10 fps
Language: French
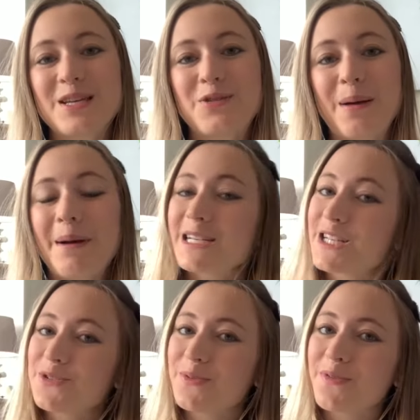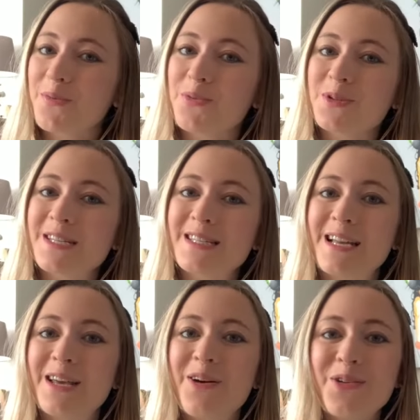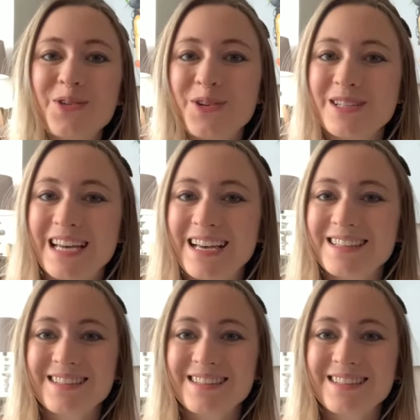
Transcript: et de la marche à suivre pour s'installer en Angleterre.